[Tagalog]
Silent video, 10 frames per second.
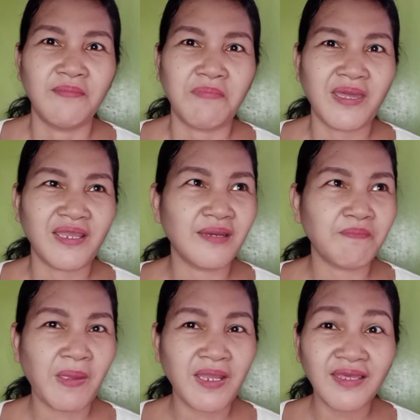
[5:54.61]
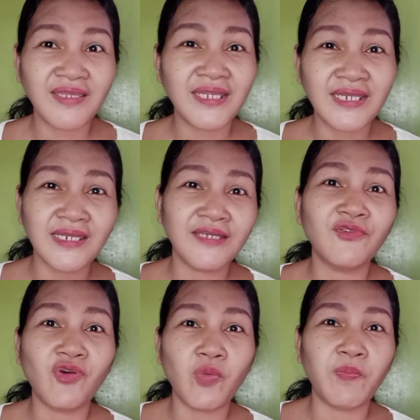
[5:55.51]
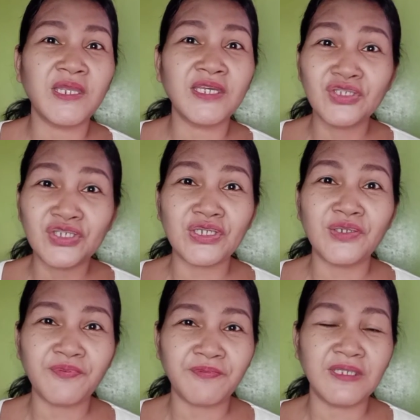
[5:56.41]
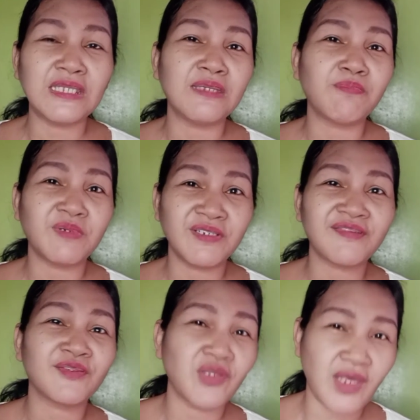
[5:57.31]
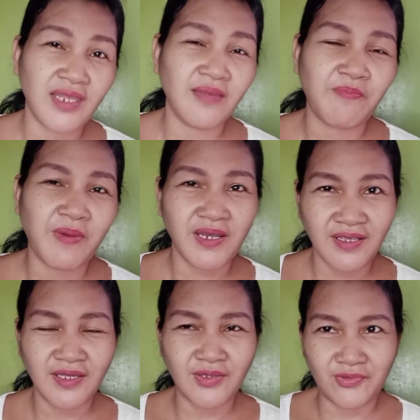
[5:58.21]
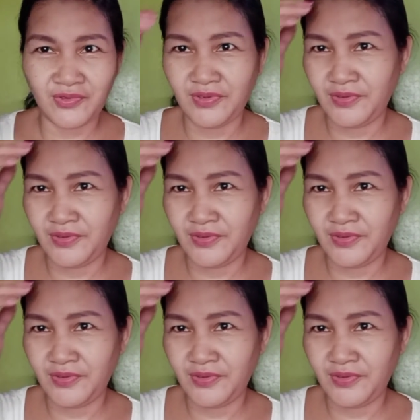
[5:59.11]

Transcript: Parang, para ka na rin nag-open ng gift in personal. Parang ganon.